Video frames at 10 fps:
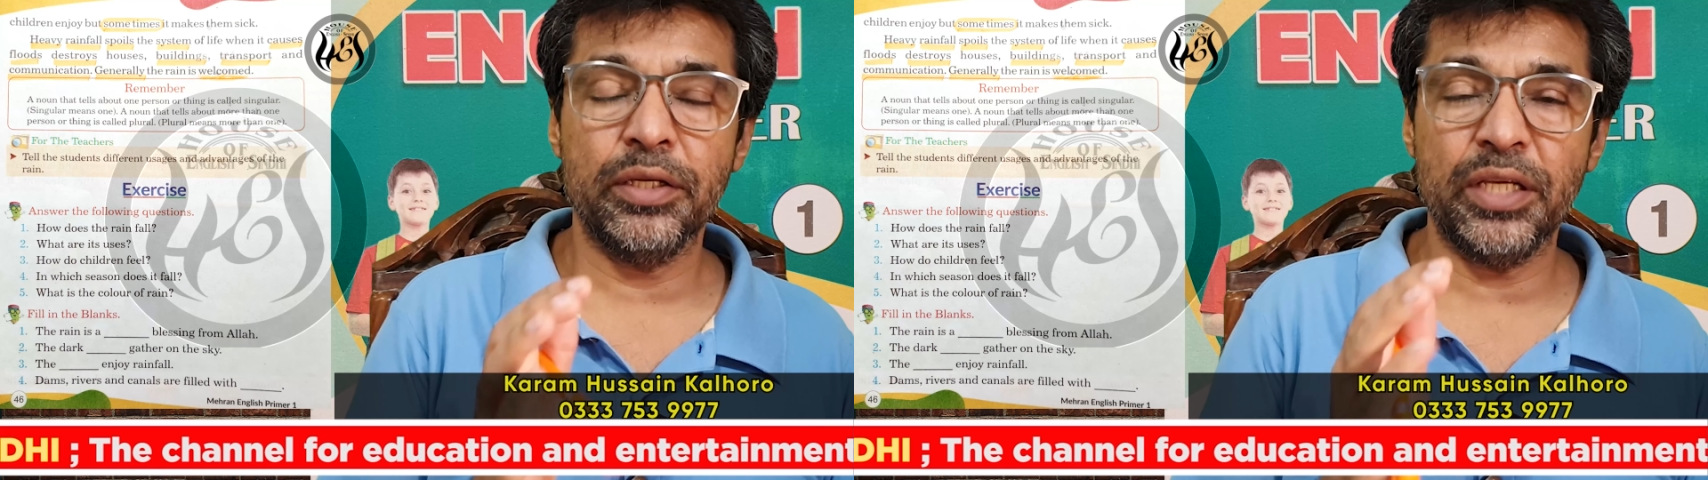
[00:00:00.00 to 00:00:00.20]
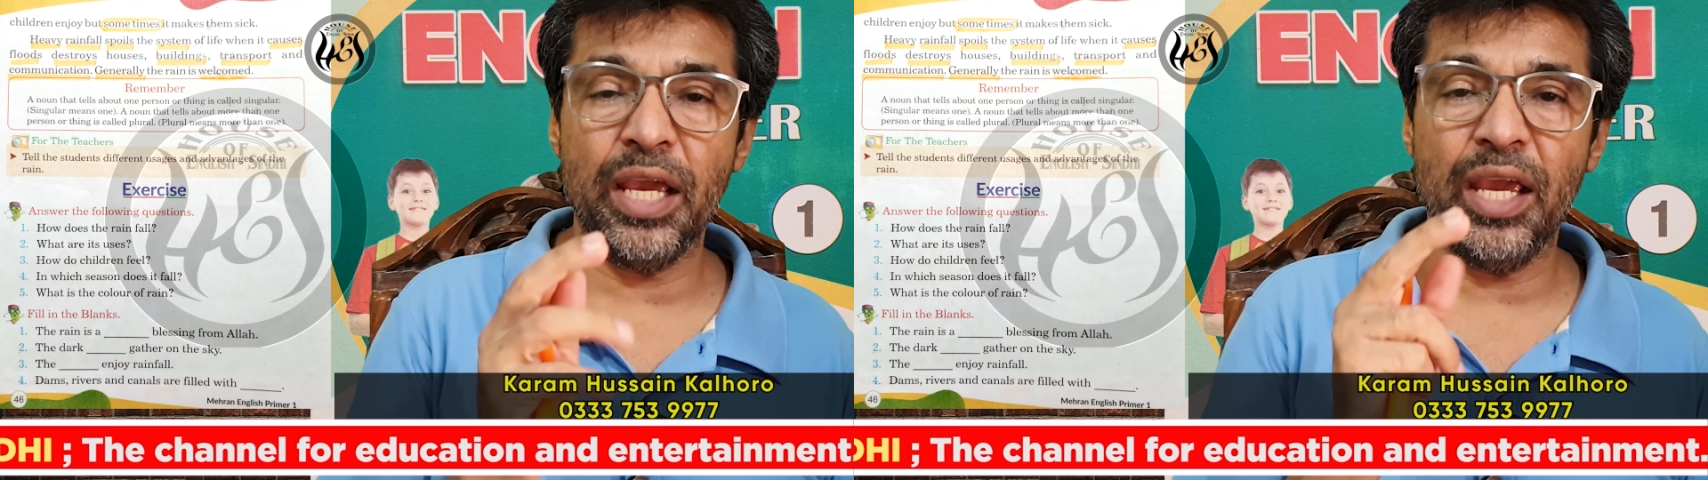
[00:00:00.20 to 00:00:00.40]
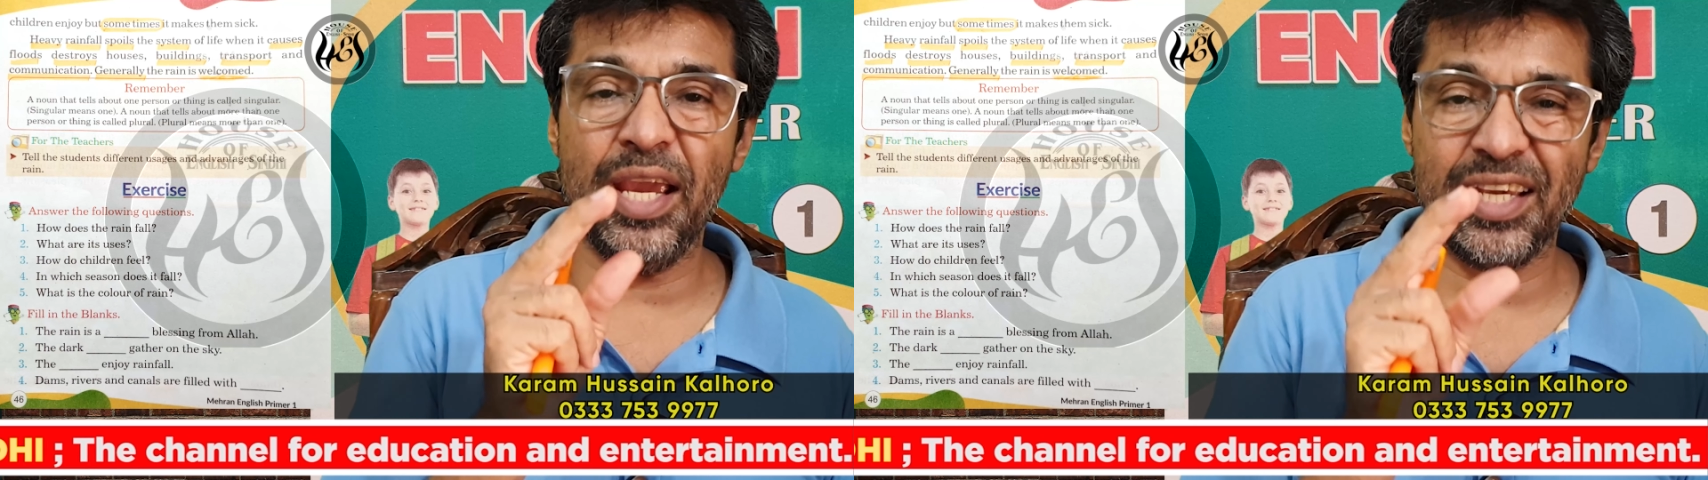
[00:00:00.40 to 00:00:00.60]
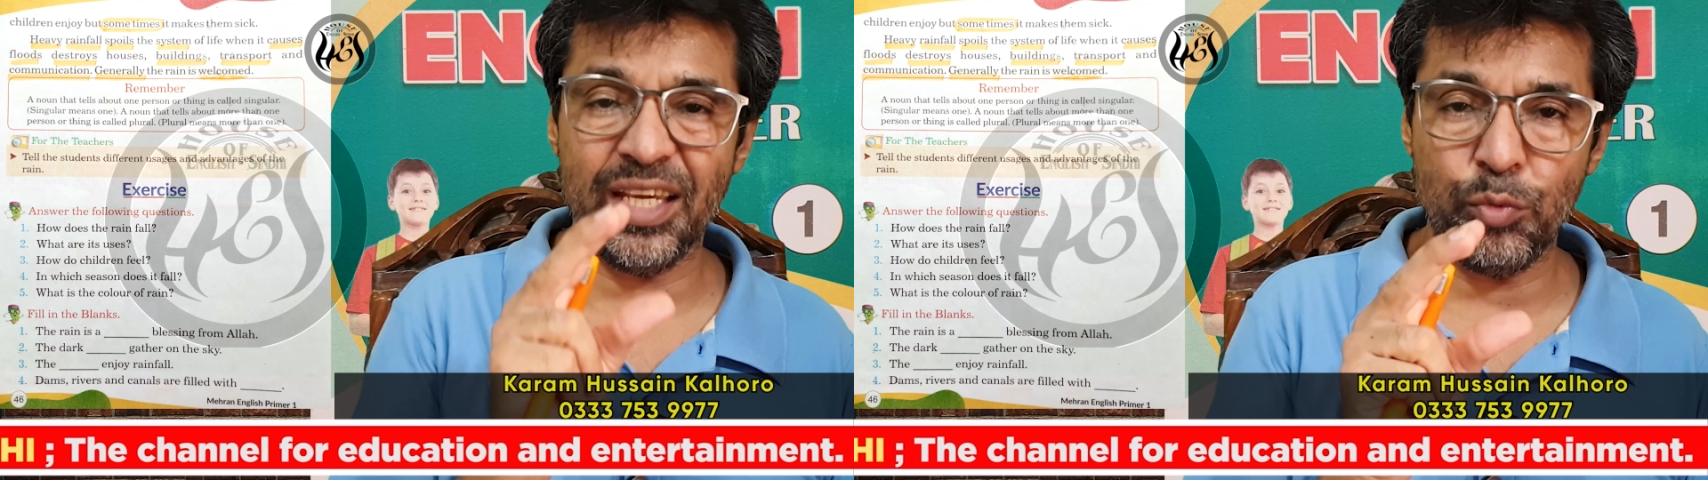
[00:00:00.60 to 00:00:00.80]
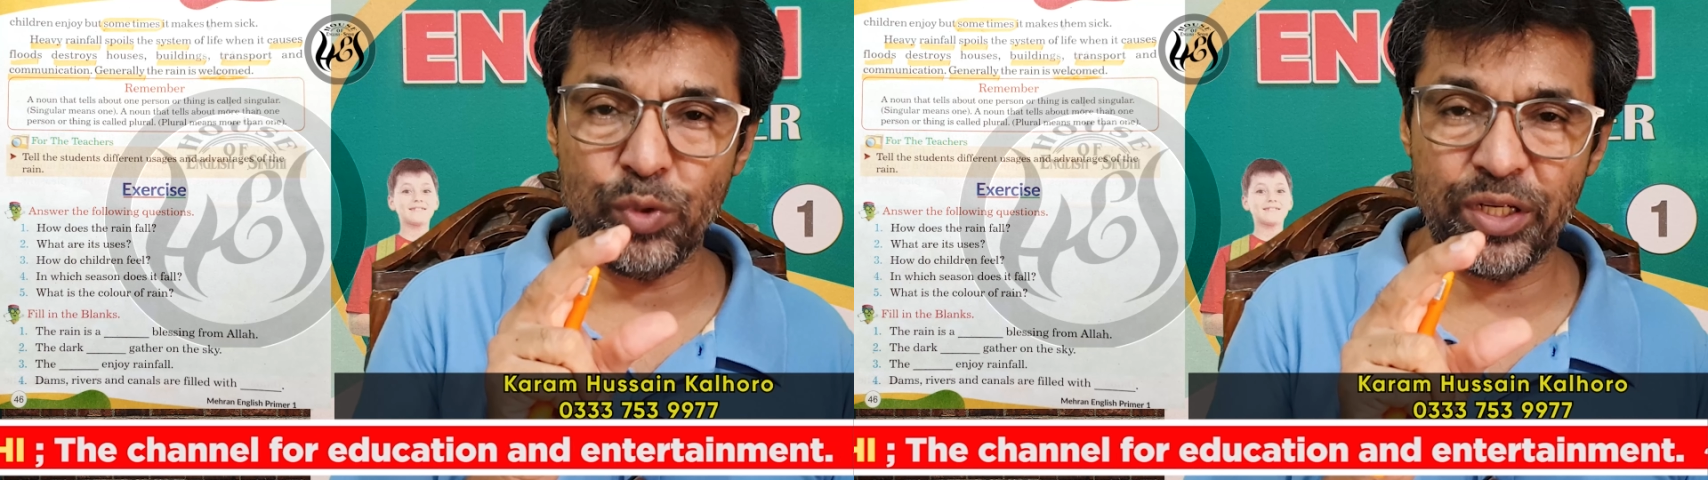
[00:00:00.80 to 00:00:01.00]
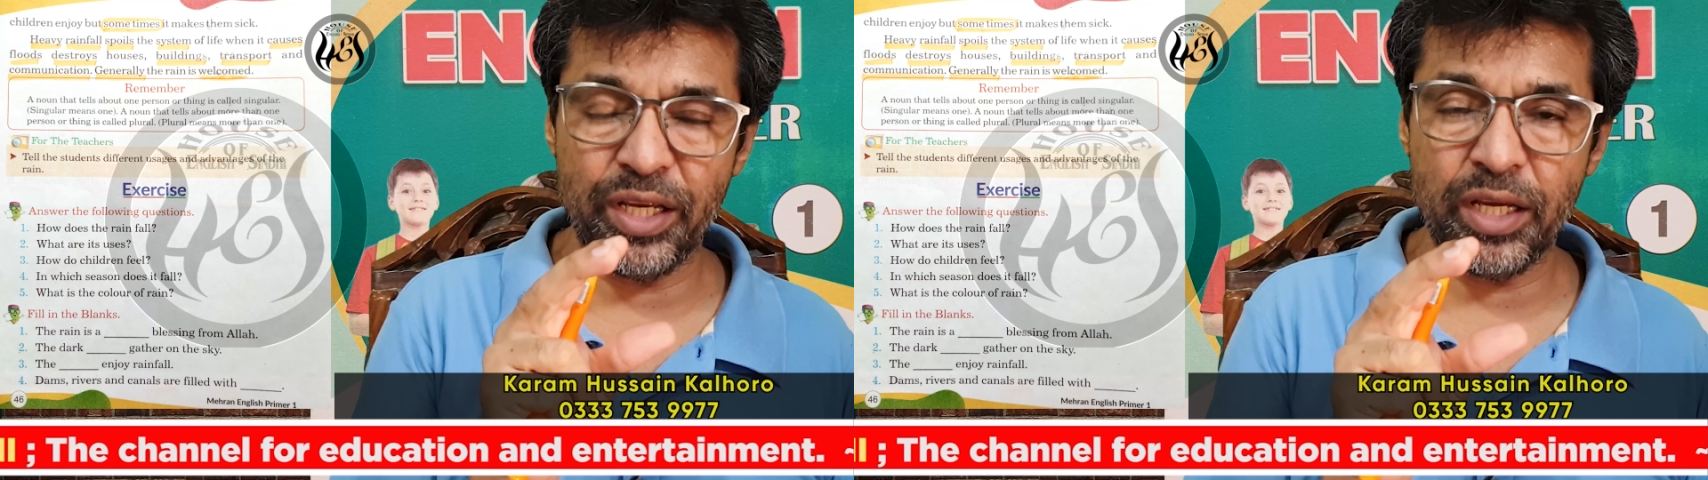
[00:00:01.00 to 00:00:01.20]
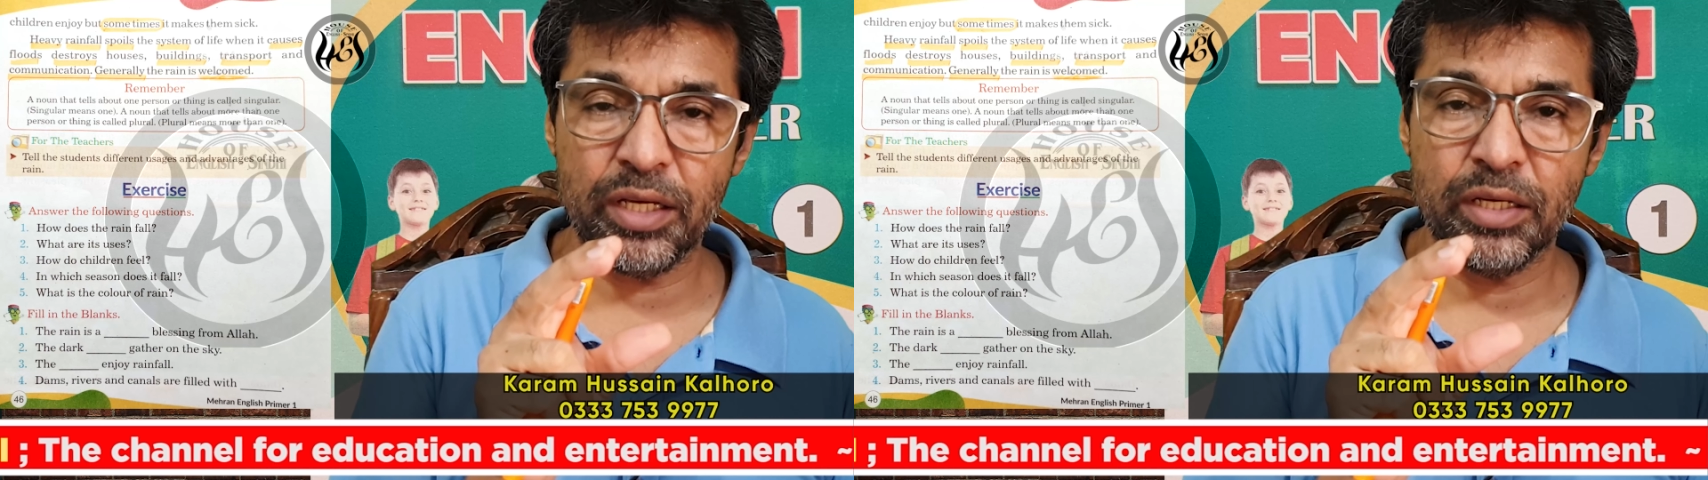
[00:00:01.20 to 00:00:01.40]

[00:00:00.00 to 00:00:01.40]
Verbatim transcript: ये एक ही वर्ड है